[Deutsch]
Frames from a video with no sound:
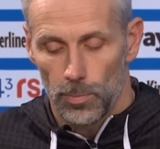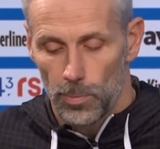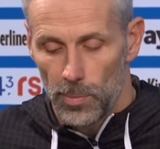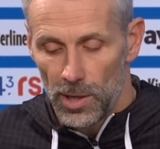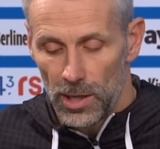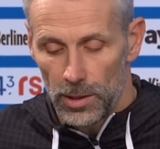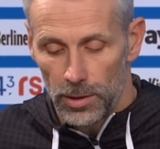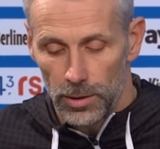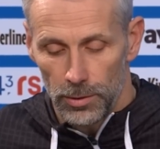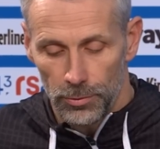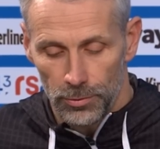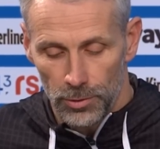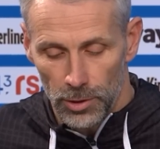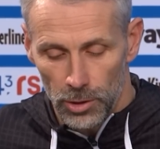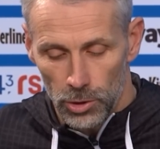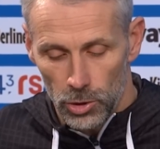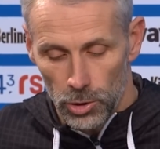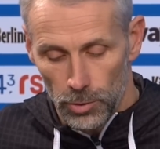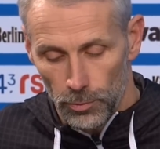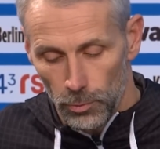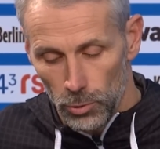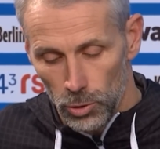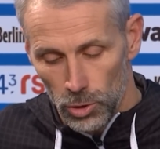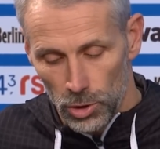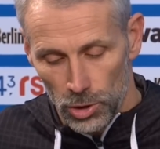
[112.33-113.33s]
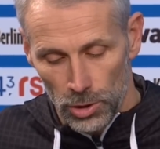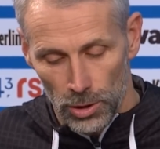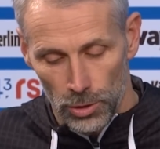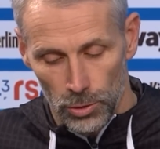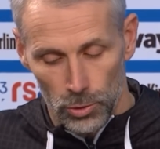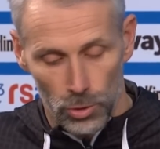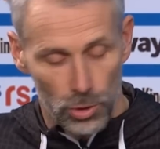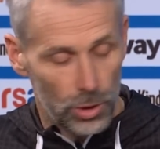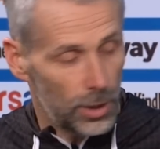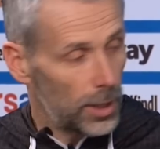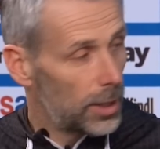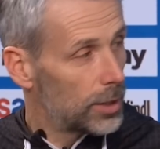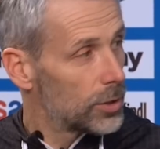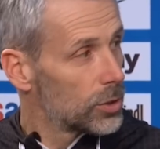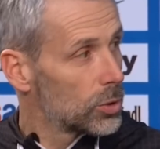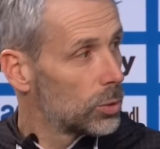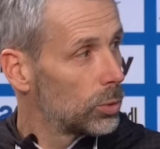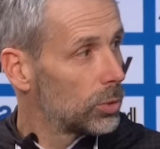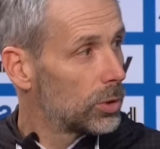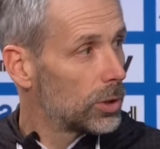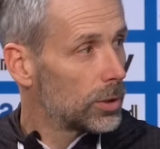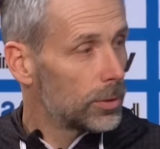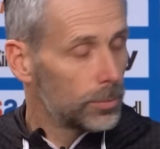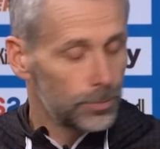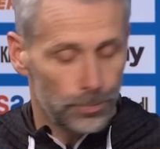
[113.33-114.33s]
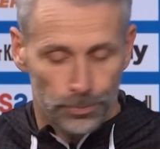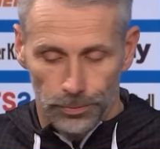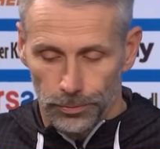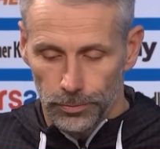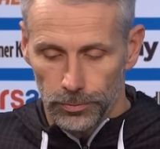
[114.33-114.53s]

Berlin ich, wünsche ich natürlich alles Gute